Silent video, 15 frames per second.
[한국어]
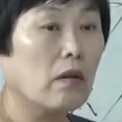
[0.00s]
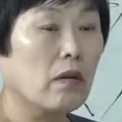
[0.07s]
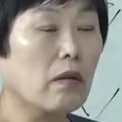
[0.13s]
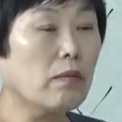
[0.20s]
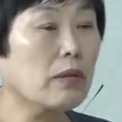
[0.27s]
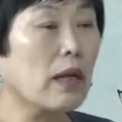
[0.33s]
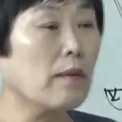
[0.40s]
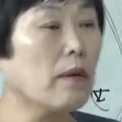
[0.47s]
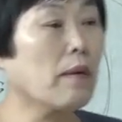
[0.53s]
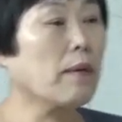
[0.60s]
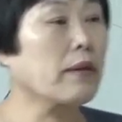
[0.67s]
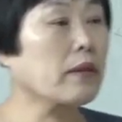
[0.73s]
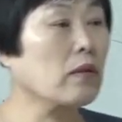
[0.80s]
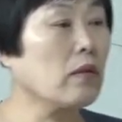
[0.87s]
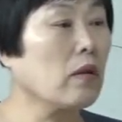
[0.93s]
그럼
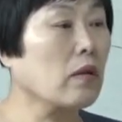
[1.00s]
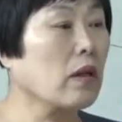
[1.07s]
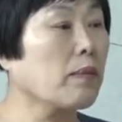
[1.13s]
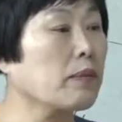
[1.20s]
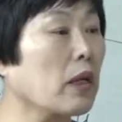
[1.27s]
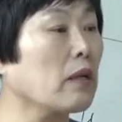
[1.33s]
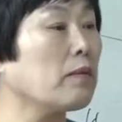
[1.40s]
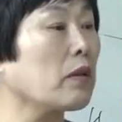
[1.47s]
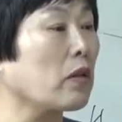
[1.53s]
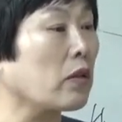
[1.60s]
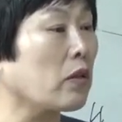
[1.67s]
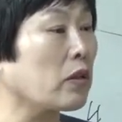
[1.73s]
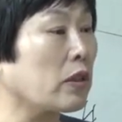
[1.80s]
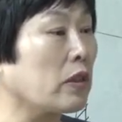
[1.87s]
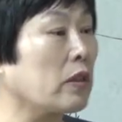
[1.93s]
삼합에서 급사를
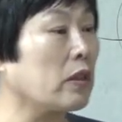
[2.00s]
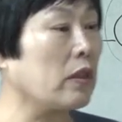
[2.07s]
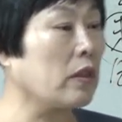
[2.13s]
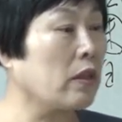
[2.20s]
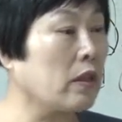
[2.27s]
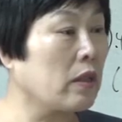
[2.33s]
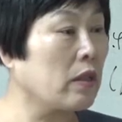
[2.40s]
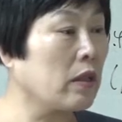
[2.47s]
먹어요 신이